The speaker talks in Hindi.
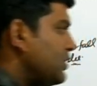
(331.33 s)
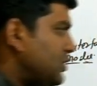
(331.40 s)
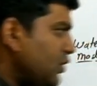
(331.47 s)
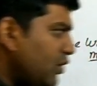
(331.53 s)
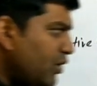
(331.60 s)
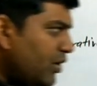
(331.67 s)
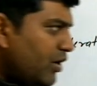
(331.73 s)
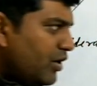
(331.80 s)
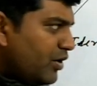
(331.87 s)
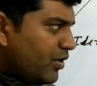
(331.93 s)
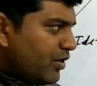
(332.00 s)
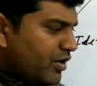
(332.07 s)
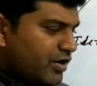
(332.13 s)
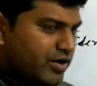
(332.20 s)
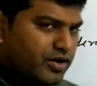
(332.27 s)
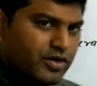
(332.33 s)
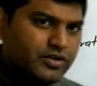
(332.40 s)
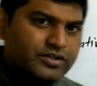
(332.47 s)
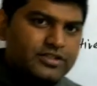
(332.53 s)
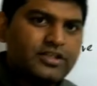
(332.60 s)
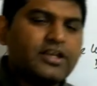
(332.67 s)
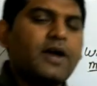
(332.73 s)
जो
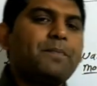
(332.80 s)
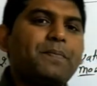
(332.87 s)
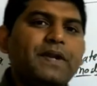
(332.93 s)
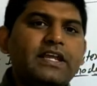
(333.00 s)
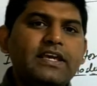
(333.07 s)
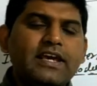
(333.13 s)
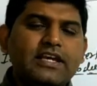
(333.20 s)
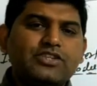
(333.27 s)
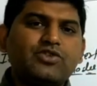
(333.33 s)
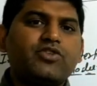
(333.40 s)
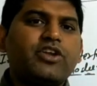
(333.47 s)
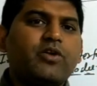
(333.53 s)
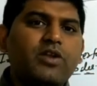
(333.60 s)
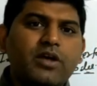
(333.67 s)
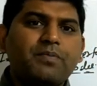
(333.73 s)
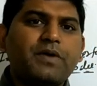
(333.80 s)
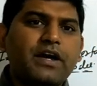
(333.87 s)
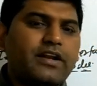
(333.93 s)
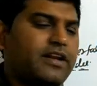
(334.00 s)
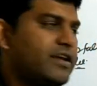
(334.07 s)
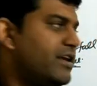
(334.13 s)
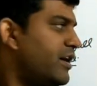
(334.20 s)
कंपनी है जो डेवलप
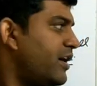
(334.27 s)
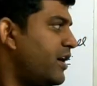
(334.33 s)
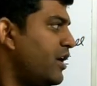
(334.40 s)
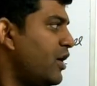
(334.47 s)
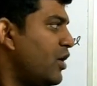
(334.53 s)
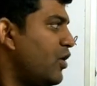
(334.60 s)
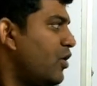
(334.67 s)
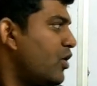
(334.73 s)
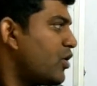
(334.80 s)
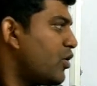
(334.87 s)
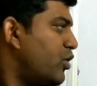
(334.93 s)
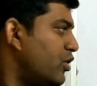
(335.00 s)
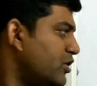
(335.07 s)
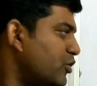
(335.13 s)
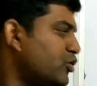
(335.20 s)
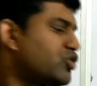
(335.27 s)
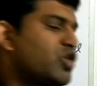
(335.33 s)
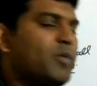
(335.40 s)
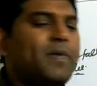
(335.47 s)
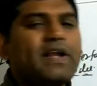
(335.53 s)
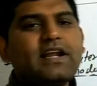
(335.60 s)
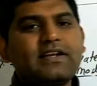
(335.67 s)
कर रही है वो खुद
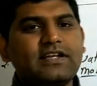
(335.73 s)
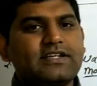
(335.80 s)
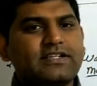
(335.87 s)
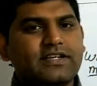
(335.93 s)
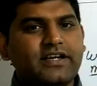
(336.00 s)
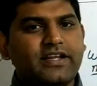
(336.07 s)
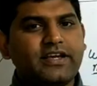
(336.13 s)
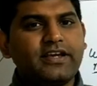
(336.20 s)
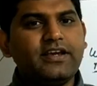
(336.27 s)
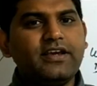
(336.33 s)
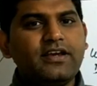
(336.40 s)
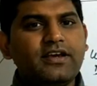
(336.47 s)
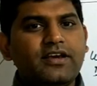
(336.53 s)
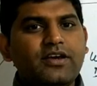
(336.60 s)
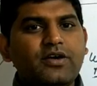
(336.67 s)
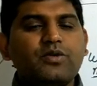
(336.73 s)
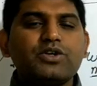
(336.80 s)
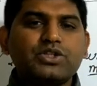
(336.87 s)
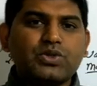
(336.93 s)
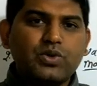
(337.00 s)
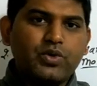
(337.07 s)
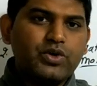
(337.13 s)
उसको पहले टेस्ट करेगी
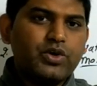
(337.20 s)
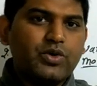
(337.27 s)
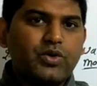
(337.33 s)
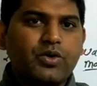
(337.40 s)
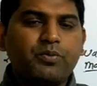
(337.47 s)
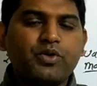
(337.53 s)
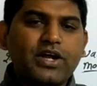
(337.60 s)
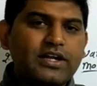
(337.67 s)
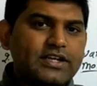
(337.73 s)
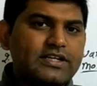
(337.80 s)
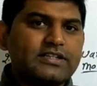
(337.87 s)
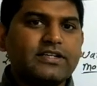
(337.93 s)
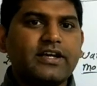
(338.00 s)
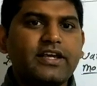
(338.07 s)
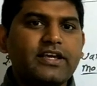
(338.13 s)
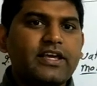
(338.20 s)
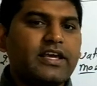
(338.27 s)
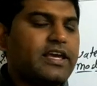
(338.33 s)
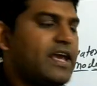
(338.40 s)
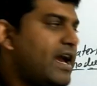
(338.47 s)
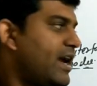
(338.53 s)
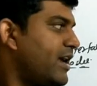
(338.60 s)
उस कोड को पूरा टेस्ट करेगी
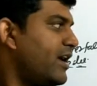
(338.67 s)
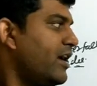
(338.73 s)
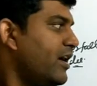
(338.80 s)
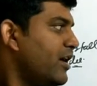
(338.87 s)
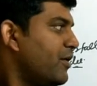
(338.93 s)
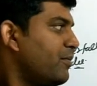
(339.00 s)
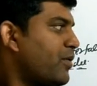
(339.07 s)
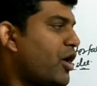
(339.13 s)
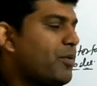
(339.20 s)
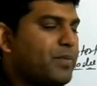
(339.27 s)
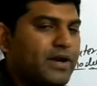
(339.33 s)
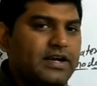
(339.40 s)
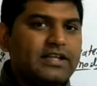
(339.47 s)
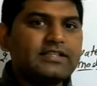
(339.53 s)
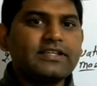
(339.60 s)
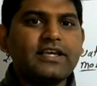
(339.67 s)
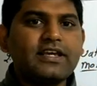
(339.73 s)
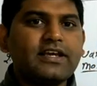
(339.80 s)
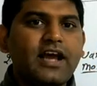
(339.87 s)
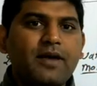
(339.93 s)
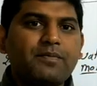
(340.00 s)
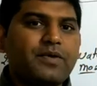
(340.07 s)
क्या ये प्रॉपरली सही
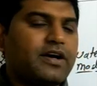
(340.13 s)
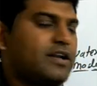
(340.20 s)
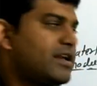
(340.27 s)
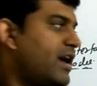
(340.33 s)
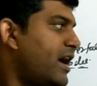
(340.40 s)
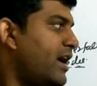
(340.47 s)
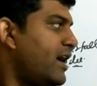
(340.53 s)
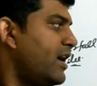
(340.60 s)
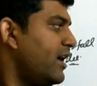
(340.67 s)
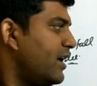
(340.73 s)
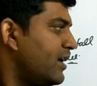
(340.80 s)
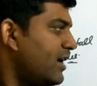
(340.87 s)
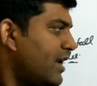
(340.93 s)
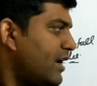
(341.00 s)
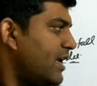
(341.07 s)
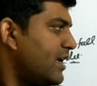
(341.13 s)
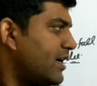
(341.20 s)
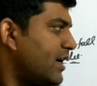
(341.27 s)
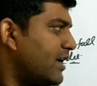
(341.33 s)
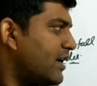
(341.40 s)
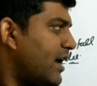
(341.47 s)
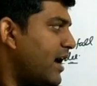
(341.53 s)
काम कर रहा है या नहीं
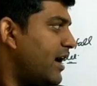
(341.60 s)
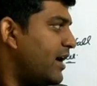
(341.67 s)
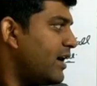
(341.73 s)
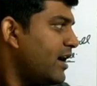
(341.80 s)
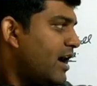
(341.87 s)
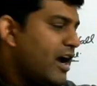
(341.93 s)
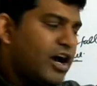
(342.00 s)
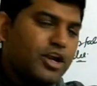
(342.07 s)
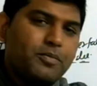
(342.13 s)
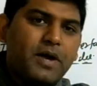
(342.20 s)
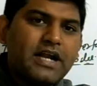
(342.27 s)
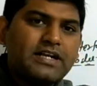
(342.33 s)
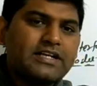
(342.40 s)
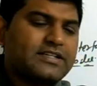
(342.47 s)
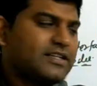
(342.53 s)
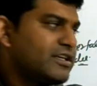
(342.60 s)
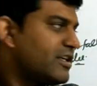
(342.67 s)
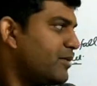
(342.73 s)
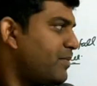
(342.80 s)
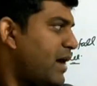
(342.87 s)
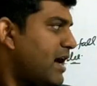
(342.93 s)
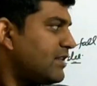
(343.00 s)
कर रहा है अल्फा टेस्टिंग
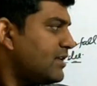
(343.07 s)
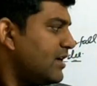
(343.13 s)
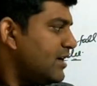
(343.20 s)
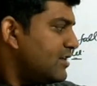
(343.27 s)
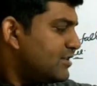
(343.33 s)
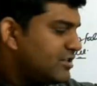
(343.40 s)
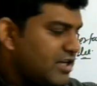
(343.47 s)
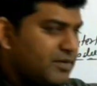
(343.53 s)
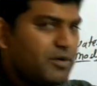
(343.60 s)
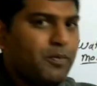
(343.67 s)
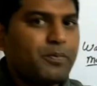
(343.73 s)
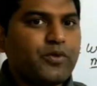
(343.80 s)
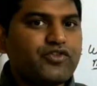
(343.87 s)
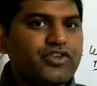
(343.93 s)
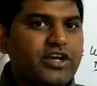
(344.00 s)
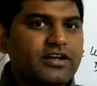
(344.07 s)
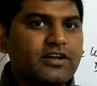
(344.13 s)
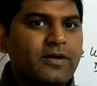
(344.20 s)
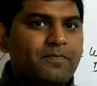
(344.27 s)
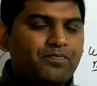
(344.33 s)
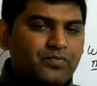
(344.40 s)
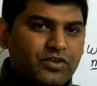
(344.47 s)
के बाद जब वो
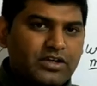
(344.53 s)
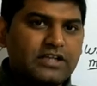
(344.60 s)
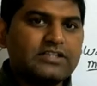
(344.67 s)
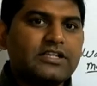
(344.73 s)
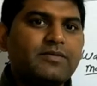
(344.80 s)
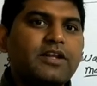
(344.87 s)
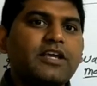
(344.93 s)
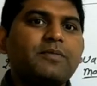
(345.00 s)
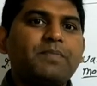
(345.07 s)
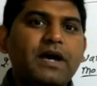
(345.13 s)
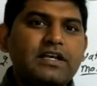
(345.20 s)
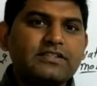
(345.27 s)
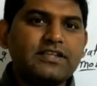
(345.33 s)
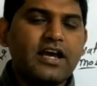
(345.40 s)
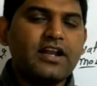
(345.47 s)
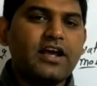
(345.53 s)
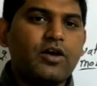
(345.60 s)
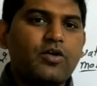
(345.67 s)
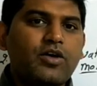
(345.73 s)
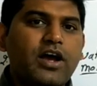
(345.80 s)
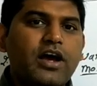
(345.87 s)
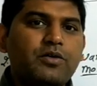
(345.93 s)
प्रोजेक्ट कस्टमर के पास जाना
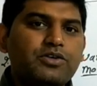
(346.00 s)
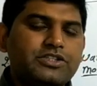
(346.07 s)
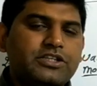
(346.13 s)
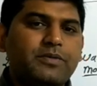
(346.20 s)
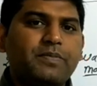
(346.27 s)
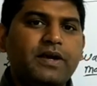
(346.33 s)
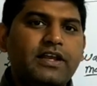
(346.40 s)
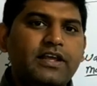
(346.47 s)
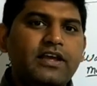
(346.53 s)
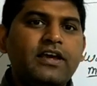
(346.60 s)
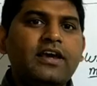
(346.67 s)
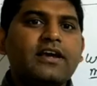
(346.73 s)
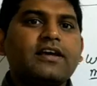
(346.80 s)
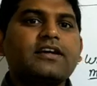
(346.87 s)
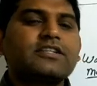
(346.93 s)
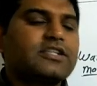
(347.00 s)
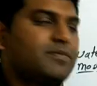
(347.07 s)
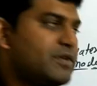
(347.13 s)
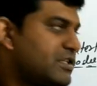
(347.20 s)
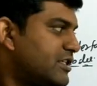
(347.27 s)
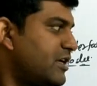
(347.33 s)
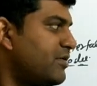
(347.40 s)
होगा उससे पहले
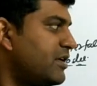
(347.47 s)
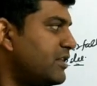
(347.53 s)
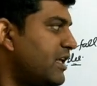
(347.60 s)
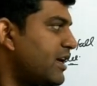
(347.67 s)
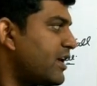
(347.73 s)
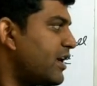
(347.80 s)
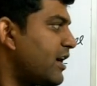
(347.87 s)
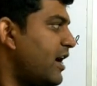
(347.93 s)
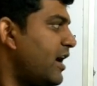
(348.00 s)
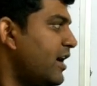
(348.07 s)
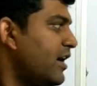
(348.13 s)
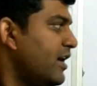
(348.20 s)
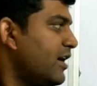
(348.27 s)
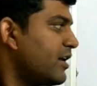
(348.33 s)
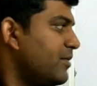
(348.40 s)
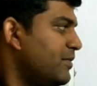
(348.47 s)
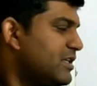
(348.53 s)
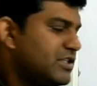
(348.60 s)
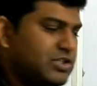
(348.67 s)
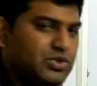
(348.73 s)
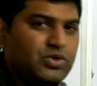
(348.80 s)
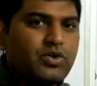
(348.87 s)
कस्टमर से भी देखेगा कि
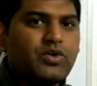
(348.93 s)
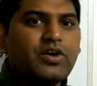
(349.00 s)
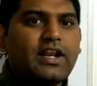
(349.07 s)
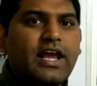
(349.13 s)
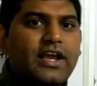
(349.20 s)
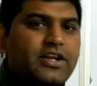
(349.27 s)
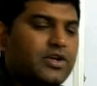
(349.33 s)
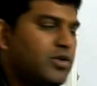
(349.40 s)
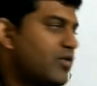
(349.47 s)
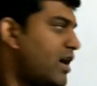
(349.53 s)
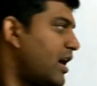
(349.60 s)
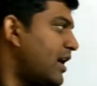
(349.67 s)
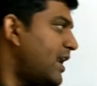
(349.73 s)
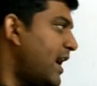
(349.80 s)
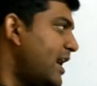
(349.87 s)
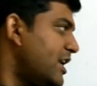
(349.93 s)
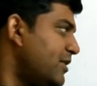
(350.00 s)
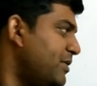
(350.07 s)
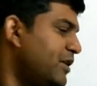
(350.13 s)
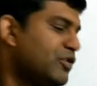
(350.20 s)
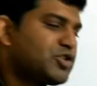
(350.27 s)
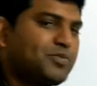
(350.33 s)
मीन्स जो क्लाइंट होगा क्लाइंट
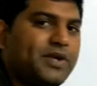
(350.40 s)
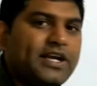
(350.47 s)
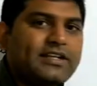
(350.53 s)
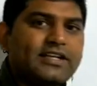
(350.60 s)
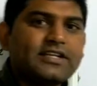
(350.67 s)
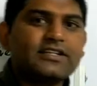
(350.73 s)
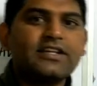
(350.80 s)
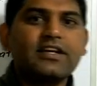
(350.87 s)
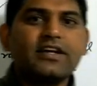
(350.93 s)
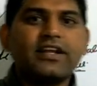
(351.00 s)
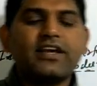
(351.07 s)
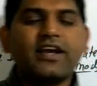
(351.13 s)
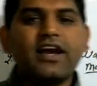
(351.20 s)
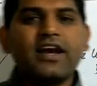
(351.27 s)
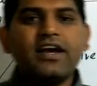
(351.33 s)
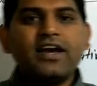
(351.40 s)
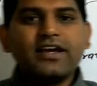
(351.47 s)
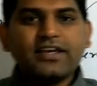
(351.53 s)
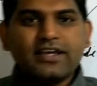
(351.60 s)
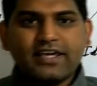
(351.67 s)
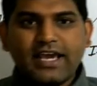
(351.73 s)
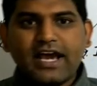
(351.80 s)
भी उस पर एक टेस्टिंग करेगा
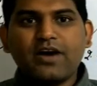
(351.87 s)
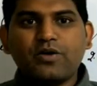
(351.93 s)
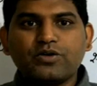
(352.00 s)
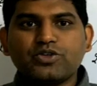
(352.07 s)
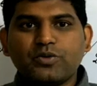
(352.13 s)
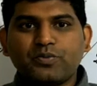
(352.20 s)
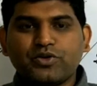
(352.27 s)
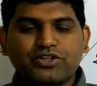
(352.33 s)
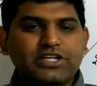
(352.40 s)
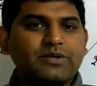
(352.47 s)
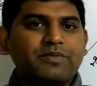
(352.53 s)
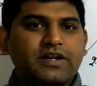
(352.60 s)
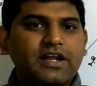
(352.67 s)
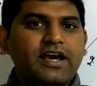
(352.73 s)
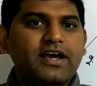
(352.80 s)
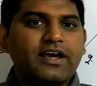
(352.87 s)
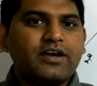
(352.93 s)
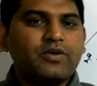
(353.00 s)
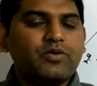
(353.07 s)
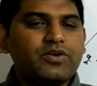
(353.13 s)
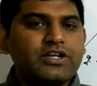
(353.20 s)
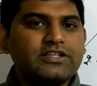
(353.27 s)
कि क्या वो जो प्रोजेक्ट बना है
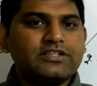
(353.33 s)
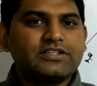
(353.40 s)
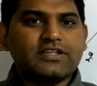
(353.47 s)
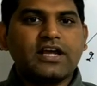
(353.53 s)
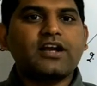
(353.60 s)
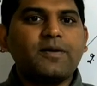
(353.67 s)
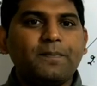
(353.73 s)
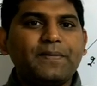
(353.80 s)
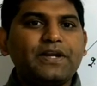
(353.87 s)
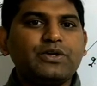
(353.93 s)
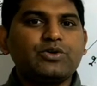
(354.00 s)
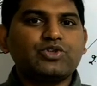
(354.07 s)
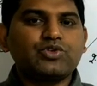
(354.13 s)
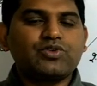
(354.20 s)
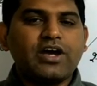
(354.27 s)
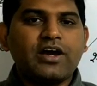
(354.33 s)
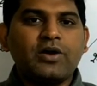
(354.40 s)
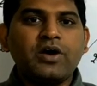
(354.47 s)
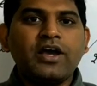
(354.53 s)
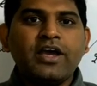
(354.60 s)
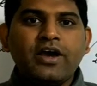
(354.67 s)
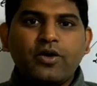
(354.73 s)
कोडिंग जिसका कंप्लीट हो चुका
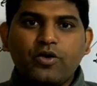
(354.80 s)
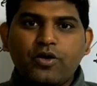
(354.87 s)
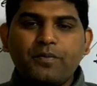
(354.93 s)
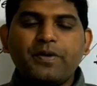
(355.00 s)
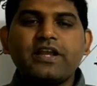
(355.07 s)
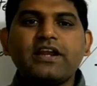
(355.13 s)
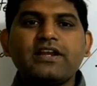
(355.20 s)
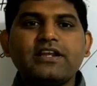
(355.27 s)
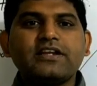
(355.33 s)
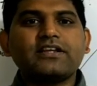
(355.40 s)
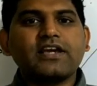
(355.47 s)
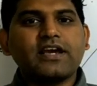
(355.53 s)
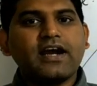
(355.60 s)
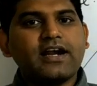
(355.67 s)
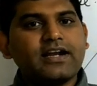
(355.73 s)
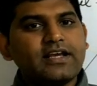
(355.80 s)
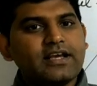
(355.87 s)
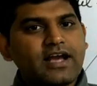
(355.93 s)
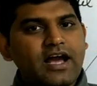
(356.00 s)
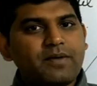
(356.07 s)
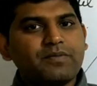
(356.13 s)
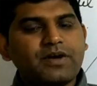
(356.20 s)
हो वो मेरे नीड के अकॉर्डिंग
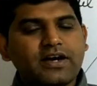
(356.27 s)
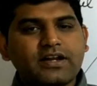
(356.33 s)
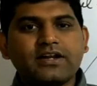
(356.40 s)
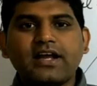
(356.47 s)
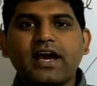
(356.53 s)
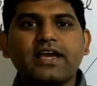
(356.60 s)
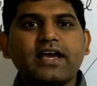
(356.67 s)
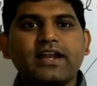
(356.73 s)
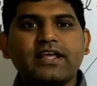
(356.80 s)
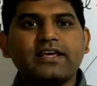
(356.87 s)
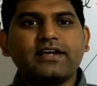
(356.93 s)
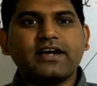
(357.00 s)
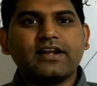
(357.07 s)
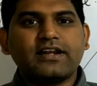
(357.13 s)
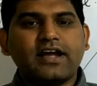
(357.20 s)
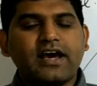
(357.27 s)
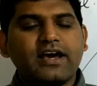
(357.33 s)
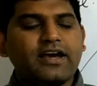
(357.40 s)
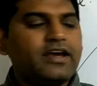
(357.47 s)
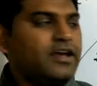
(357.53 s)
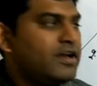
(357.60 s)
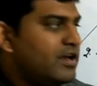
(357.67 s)
काम कर रहा है या नहीं कर रहा
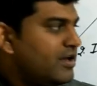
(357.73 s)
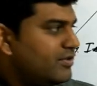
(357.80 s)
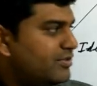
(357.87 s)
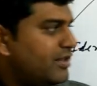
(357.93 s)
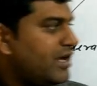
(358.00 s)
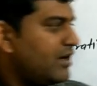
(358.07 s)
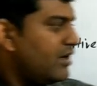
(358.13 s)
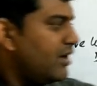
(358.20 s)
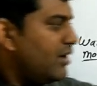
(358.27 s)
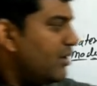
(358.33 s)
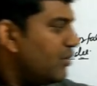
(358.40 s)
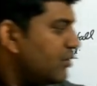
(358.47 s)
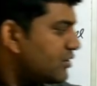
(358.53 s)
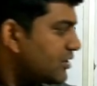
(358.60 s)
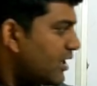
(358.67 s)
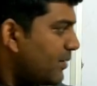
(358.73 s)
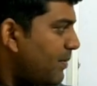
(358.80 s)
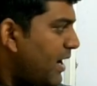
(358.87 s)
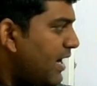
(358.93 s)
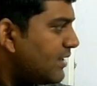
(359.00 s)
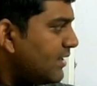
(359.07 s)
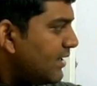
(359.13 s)
है देन उसके
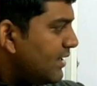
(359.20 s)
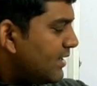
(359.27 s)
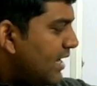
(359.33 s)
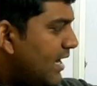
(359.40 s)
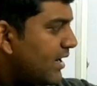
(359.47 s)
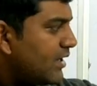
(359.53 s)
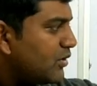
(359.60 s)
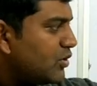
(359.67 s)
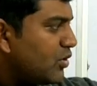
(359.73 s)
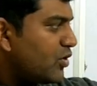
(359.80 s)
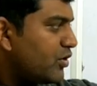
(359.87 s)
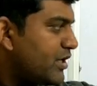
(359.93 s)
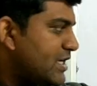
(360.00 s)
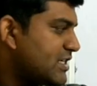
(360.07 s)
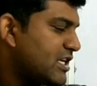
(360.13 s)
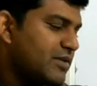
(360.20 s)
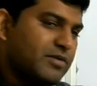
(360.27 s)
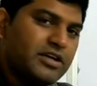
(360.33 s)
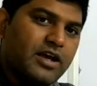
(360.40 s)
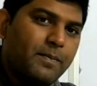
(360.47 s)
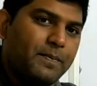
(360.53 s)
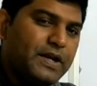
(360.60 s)
बाद अगर दोनों टेस्टिंग
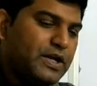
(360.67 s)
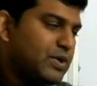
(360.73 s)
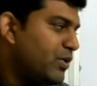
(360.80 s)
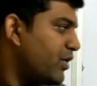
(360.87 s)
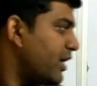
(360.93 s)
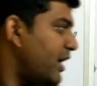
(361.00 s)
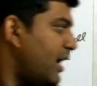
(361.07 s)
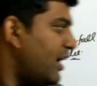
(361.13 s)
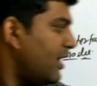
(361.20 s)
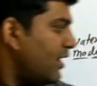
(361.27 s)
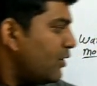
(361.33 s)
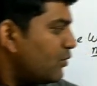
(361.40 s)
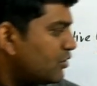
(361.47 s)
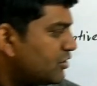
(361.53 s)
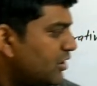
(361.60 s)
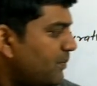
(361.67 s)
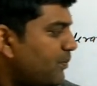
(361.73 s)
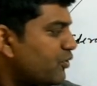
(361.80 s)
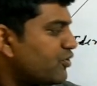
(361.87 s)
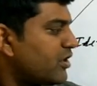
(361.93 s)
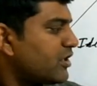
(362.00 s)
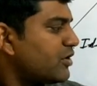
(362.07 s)
भी कंप्लीट हो गया उसी
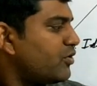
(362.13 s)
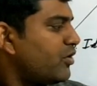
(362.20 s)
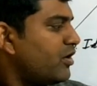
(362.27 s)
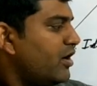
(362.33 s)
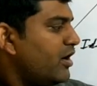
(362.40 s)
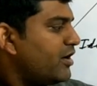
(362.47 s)
प्रोजेक्ट को